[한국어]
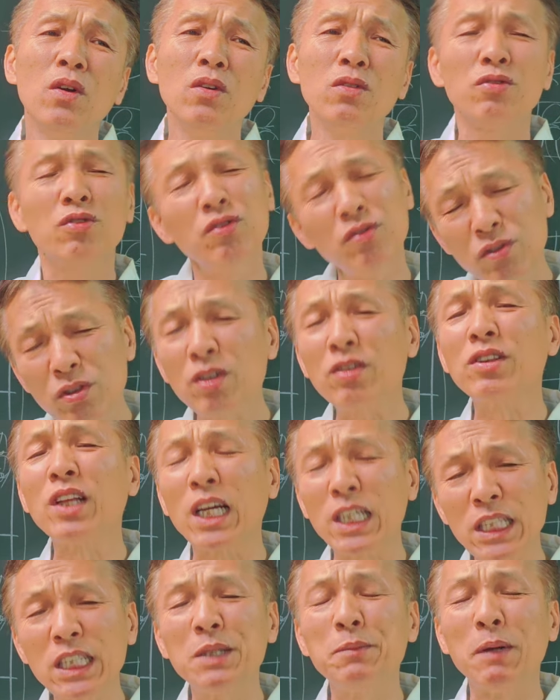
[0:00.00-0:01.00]
순서
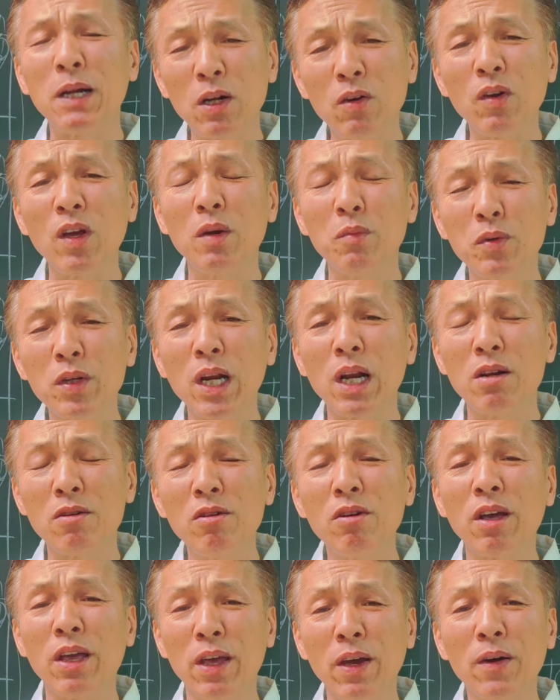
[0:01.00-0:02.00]
따지지 말고 해보라는
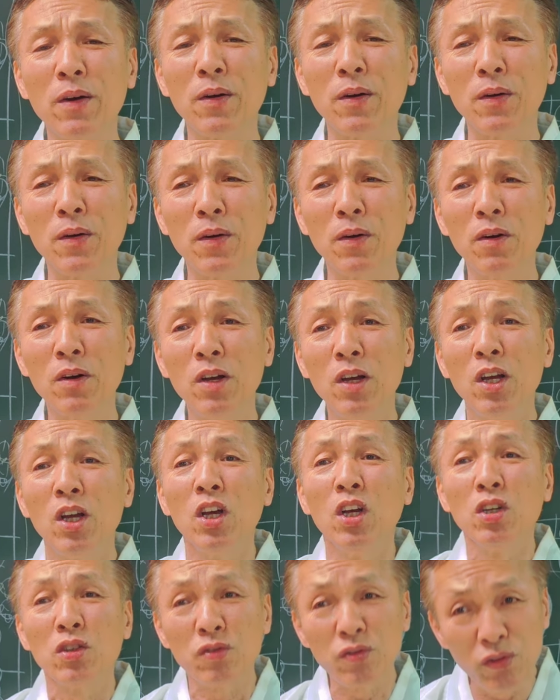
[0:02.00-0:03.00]
거예요.
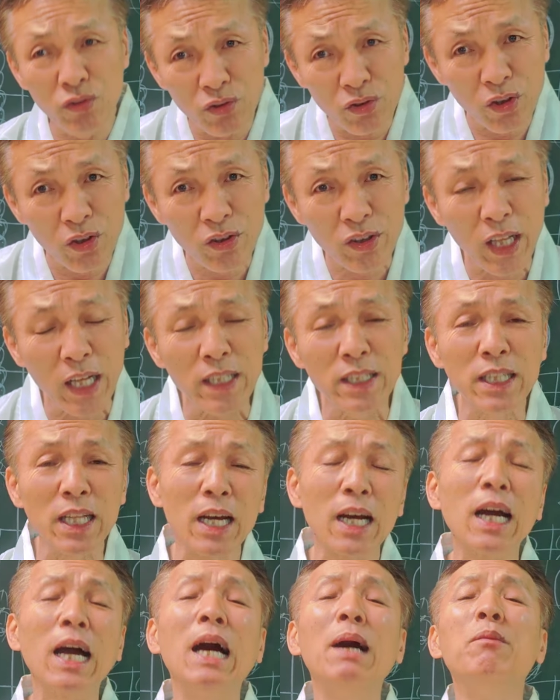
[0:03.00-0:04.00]
순서
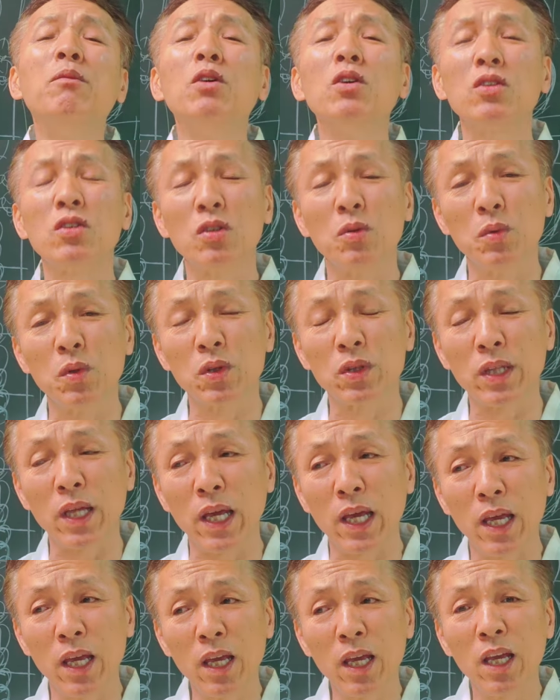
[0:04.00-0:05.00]
따지다가 아무것도
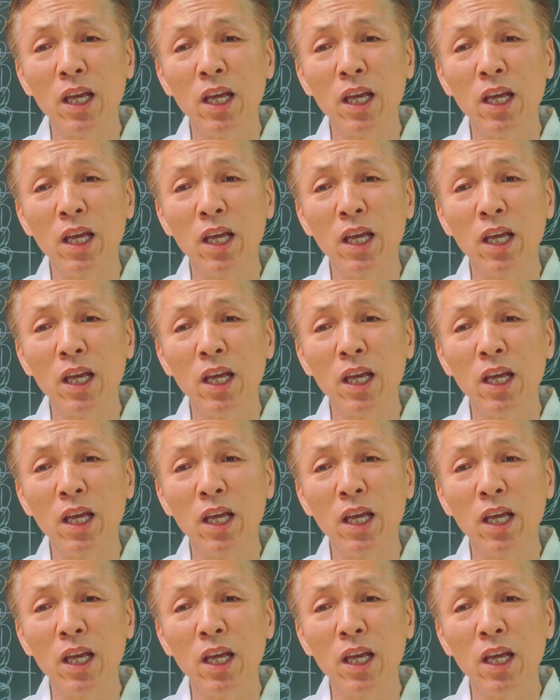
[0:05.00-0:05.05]
못해.